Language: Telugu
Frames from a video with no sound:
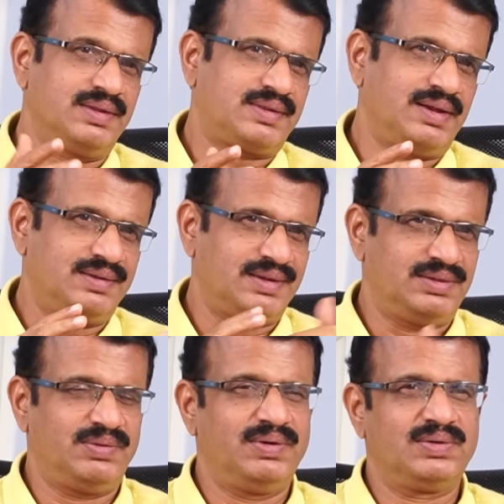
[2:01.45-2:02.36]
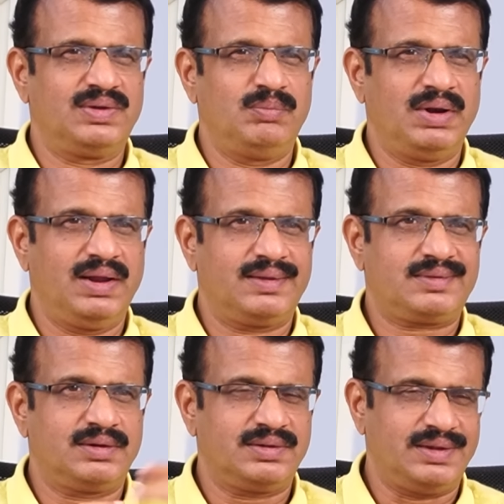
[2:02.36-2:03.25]
తీసుకెళ్ళి సత్యవేడు ఎమ్మెల్యే
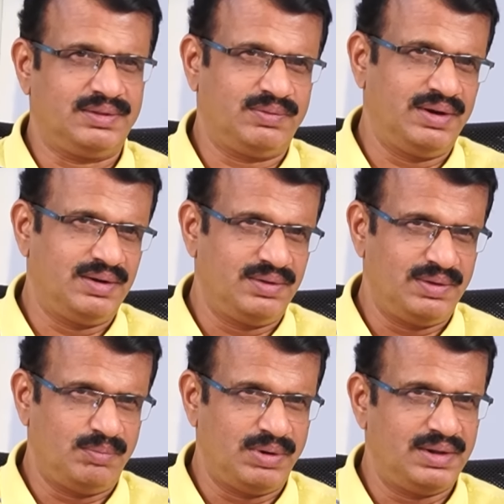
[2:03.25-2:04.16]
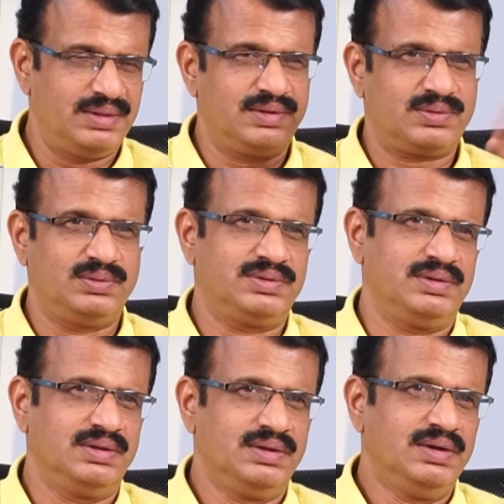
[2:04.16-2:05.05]
వేస్తాడు సత్యవేడు ఎమ్మెల్యేని తీసుకొచ్చి
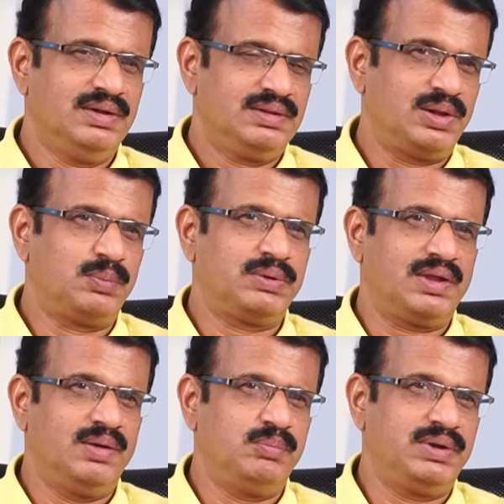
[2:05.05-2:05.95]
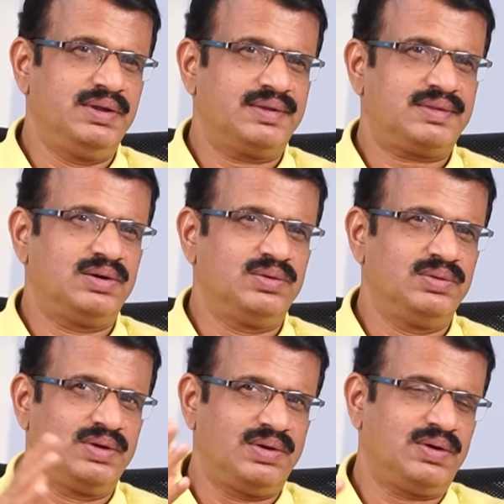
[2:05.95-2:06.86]
తిరుపతి ఎంపీ చేస్తాడు
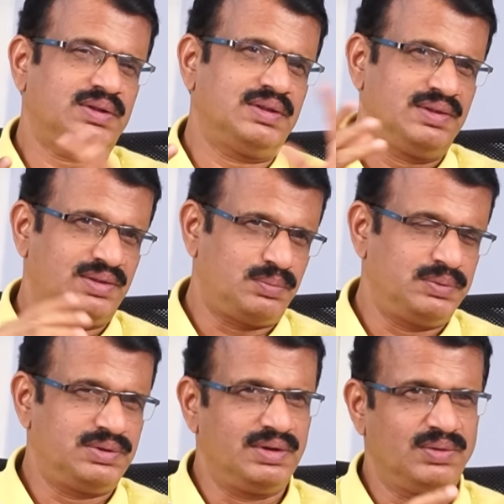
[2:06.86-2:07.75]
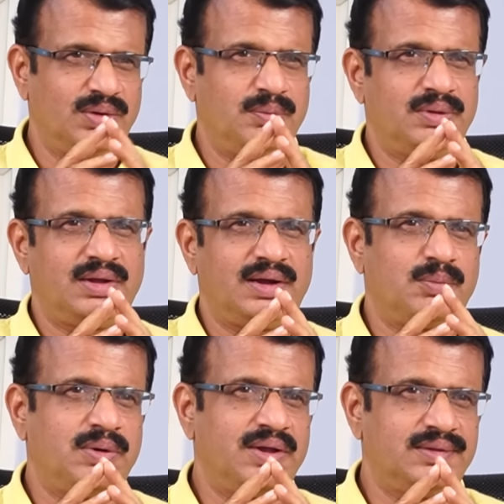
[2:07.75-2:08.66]
ఇంకొక అతను తీసుకువచ్చి ఇంకొక దగ్గర
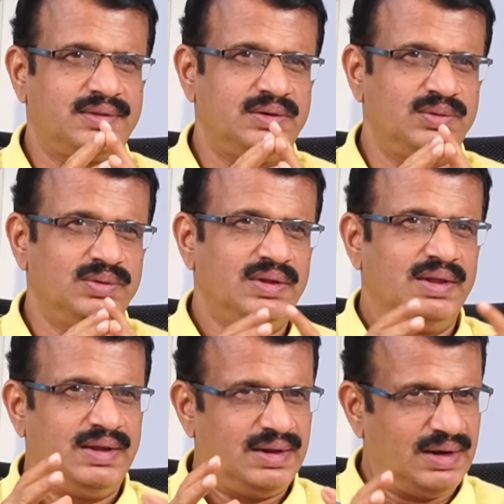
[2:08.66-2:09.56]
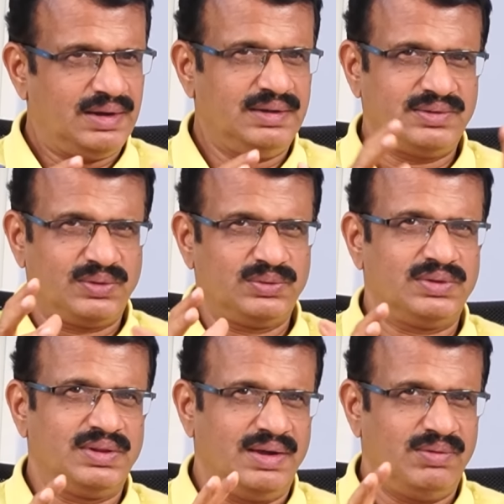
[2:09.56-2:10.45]
పడేస్తాడు ఇలాగా
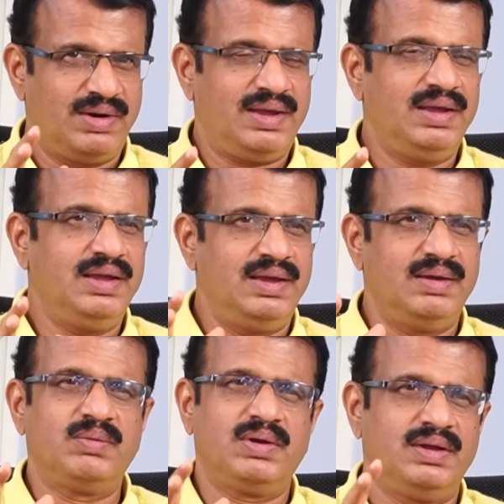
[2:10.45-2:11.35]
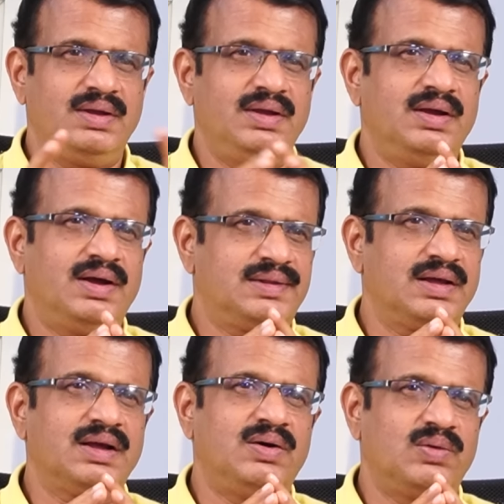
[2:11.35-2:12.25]
జరుగుతుంది ఎవరికి ఏమీ
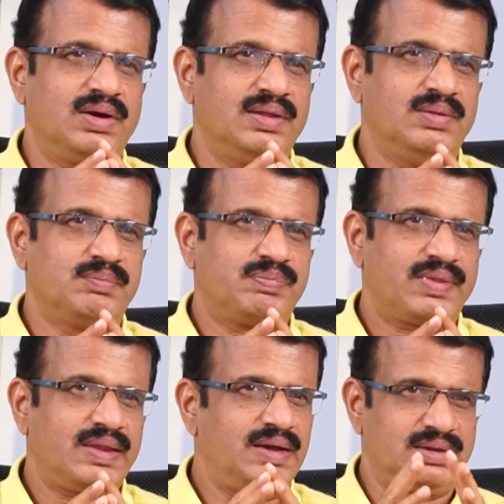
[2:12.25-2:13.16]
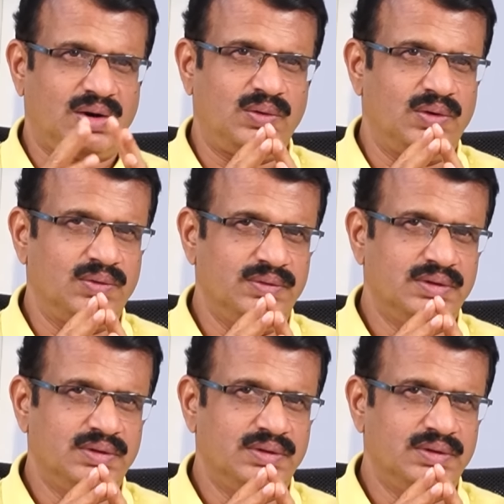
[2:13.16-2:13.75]
అర్థం కావట్లేదు గందరగోళం